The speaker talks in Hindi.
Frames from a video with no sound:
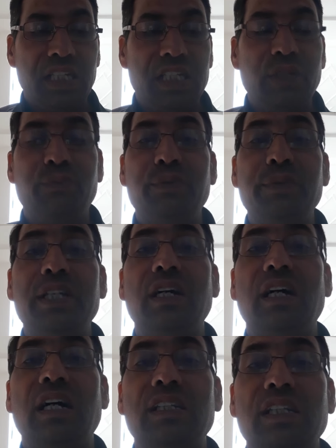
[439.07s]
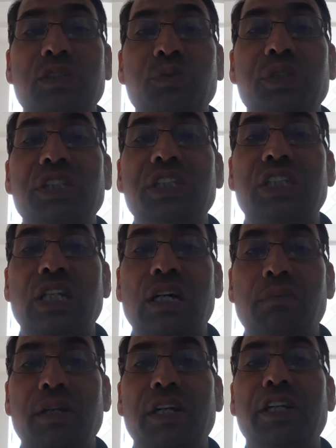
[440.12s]
कि विविध आदर्शों की
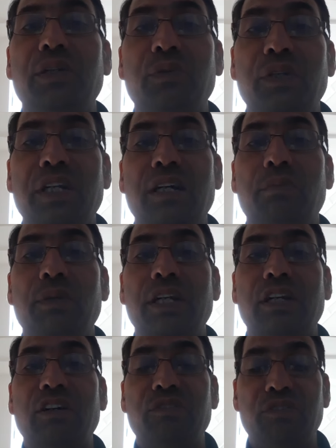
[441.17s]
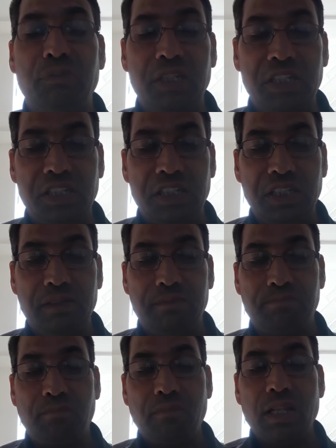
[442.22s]
स्थापना इन्होंने अपने काव्य में की थी
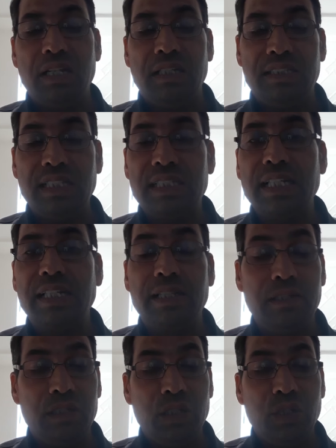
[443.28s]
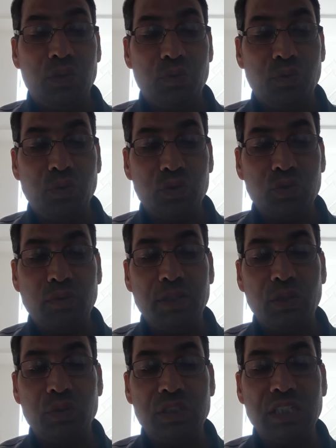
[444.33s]
जैसा कि गोस्वामी
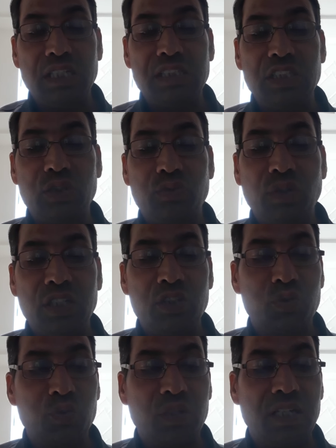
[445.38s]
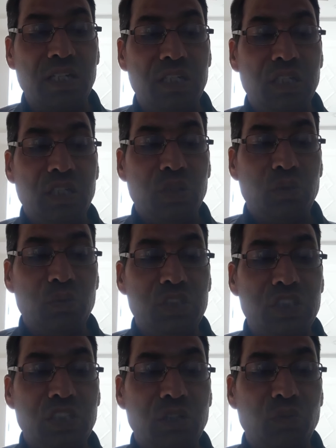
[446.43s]
तुलसीदास ने स्वंत सुखाय
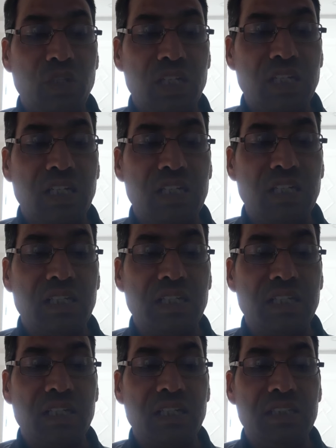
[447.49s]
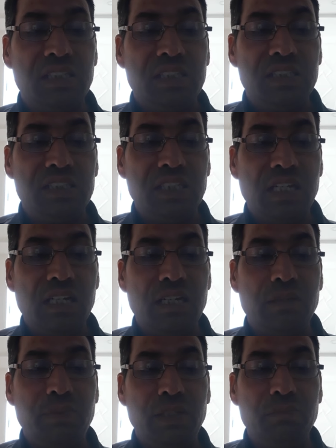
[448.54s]
तुलसी रघुनाथ गाथा कहकर जहाँ
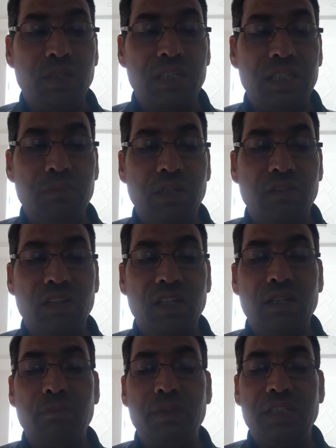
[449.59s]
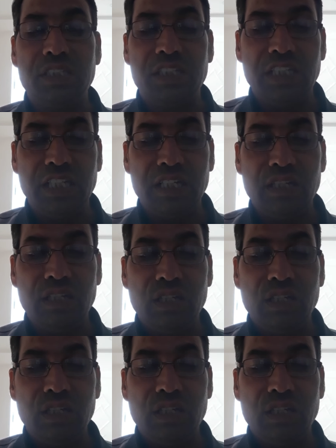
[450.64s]
अपनी भक्ति भावना का परिचय दिया